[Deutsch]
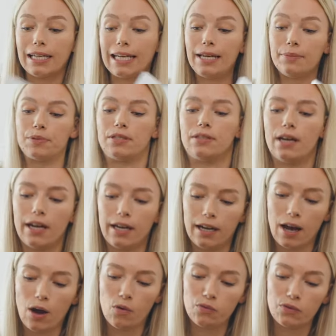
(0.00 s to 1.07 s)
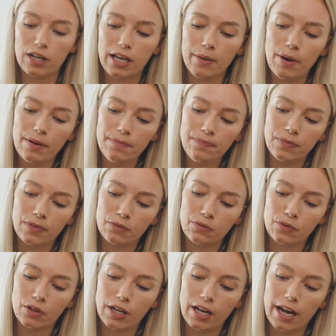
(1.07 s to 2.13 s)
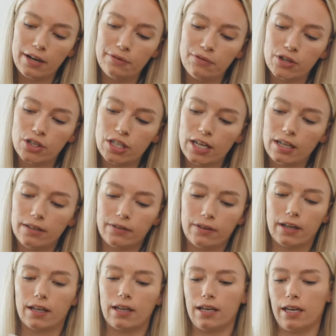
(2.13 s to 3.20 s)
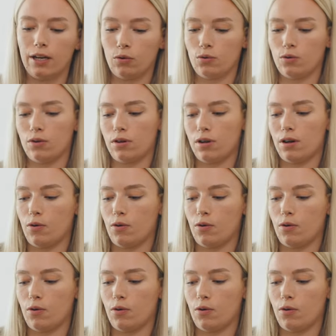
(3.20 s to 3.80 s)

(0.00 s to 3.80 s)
klebst einen Aufkleber von der Einverständniserklärung